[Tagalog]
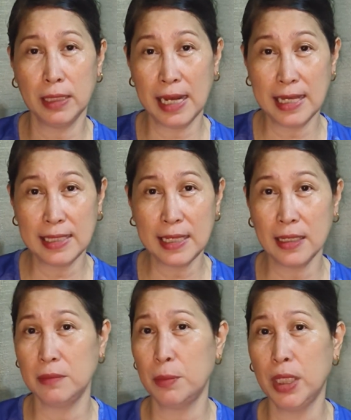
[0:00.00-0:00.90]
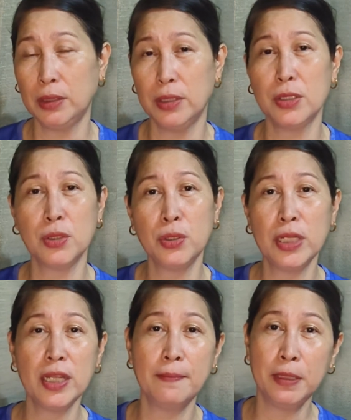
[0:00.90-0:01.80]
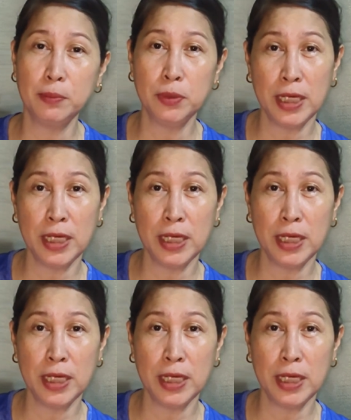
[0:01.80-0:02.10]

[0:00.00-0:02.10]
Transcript: classic and butter. So yung ginamit po